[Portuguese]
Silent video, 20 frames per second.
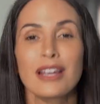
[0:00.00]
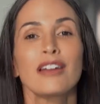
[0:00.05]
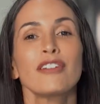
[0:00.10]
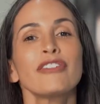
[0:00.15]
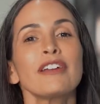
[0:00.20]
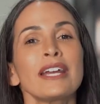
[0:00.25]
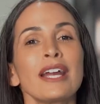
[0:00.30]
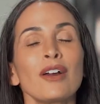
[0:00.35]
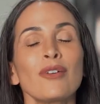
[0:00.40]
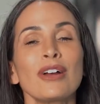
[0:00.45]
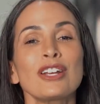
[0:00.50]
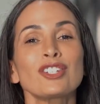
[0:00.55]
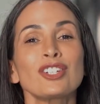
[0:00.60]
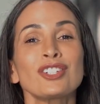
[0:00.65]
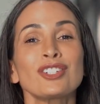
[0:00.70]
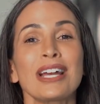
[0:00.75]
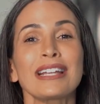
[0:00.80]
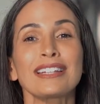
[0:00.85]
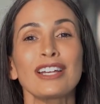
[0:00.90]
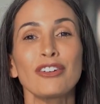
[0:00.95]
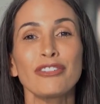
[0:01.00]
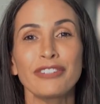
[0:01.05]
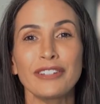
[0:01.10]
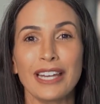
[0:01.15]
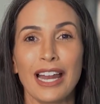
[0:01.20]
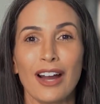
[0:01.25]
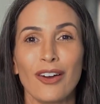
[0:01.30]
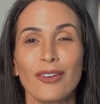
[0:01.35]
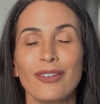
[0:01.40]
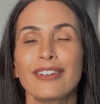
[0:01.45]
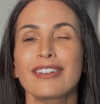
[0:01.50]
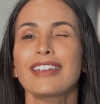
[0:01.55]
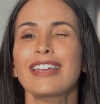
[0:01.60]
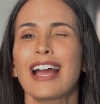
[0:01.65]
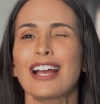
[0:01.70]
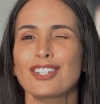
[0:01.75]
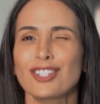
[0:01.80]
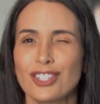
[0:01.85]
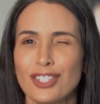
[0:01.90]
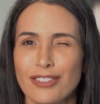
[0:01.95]
fica com a gente até o final
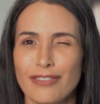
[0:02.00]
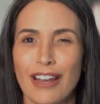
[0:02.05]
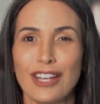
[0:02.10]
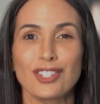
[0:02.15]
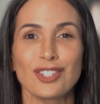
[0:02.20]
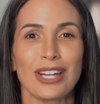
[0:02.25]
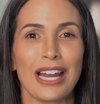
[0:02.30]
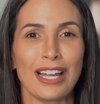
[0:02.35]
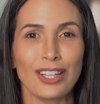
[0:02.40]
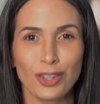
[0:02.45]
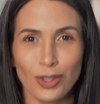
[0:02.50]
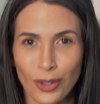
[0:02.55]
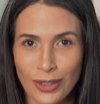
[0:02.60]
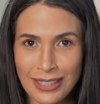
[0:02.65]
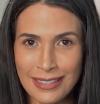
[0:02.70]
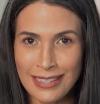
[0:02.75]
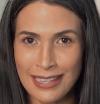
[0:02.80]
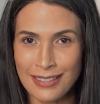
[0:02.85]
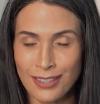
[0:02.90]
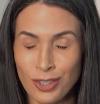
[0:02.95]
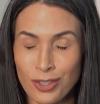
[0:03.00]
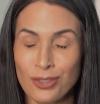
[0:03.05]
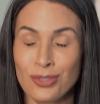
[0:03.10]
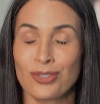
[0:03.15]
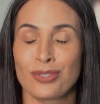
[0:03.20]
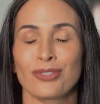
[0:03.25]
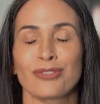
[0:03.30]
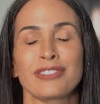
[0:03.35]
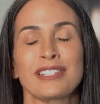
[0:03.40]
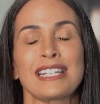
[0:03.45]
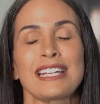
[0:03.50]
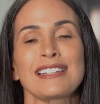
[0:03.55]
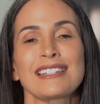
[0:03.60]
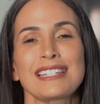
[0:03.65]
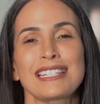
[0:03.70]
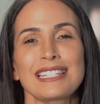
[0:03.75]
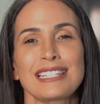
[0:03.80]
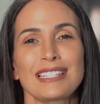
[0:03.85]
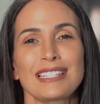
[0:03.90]
que a gente vai tirar todas essas dúvidas.